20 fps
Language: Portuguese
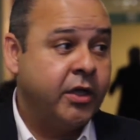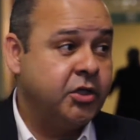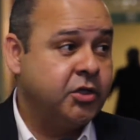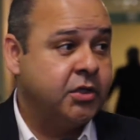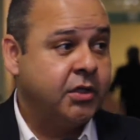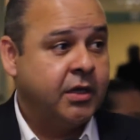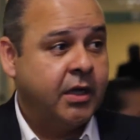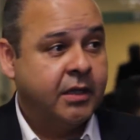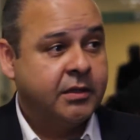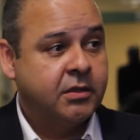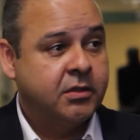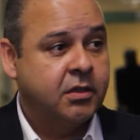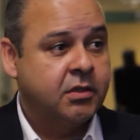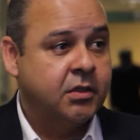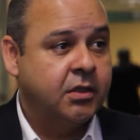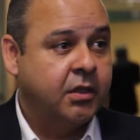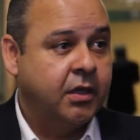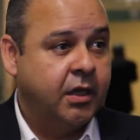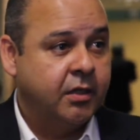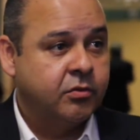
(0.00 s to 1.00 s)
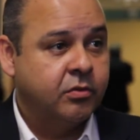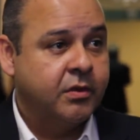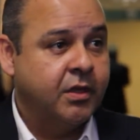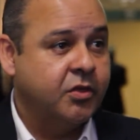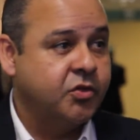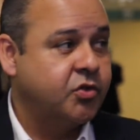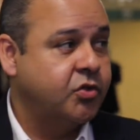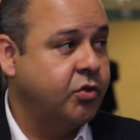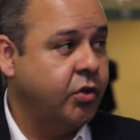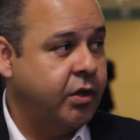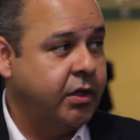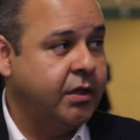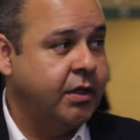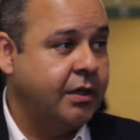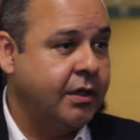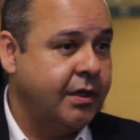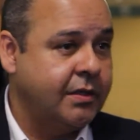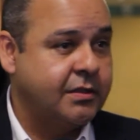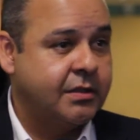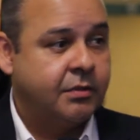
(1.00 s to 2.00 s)
retirada de direito da história da
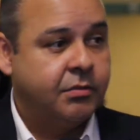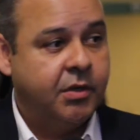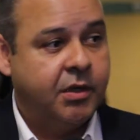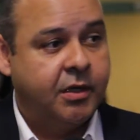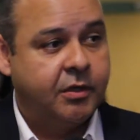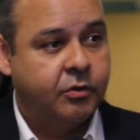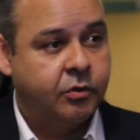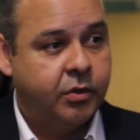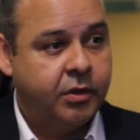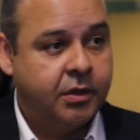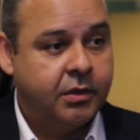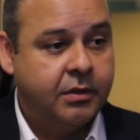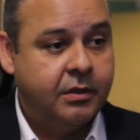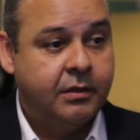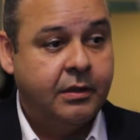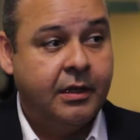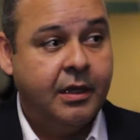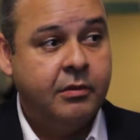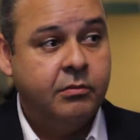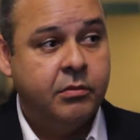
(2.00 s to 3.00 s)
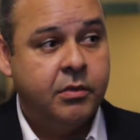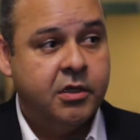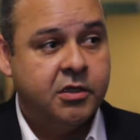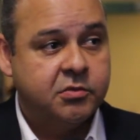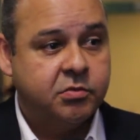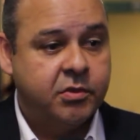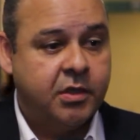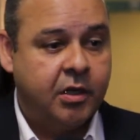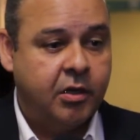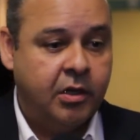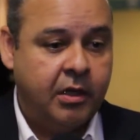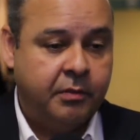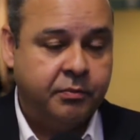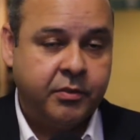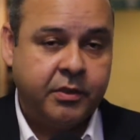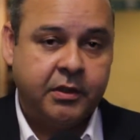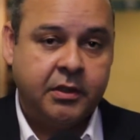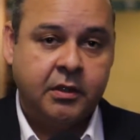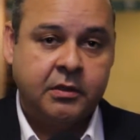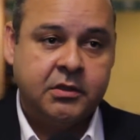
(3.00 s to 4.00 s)
classe trabalhadora, que nem mesmo na
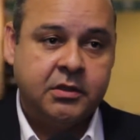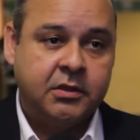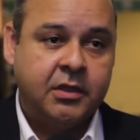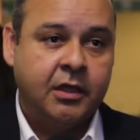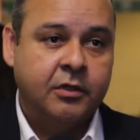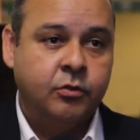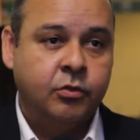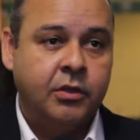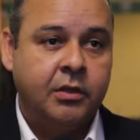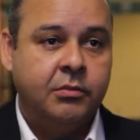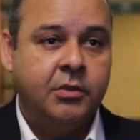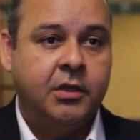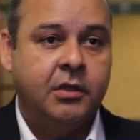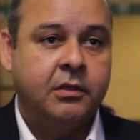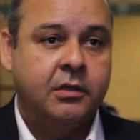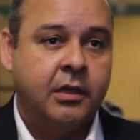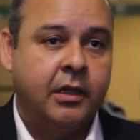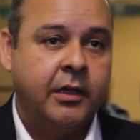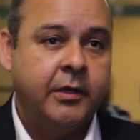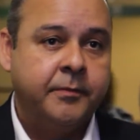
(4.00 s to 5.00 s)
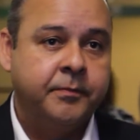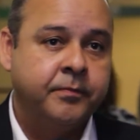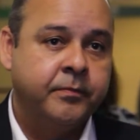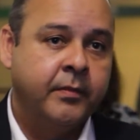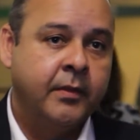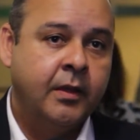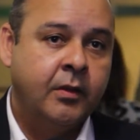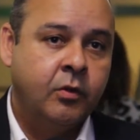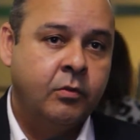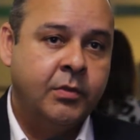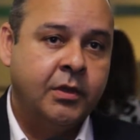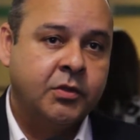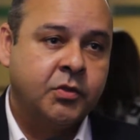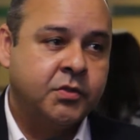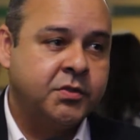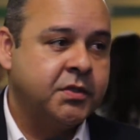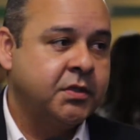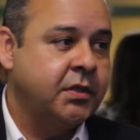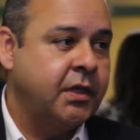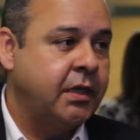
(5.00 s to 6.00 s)
época da ditadura militar uma
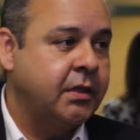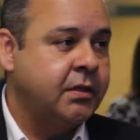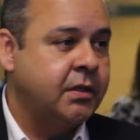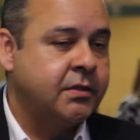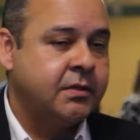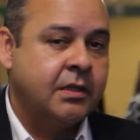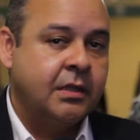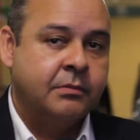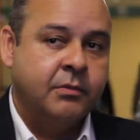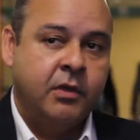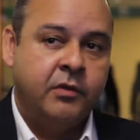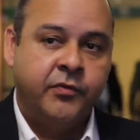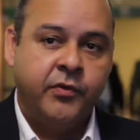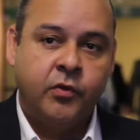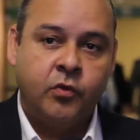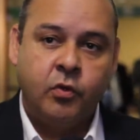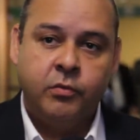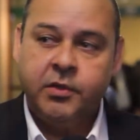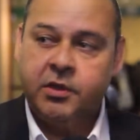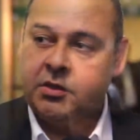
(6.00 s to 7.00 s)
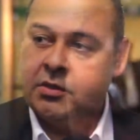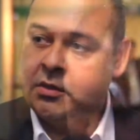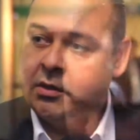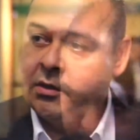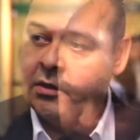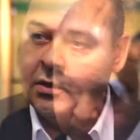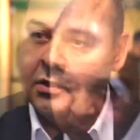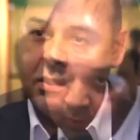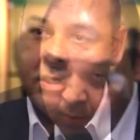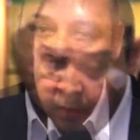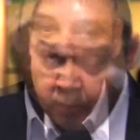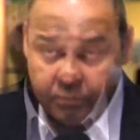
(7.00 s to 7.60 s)
atrocidade desse tamanho foi cometida.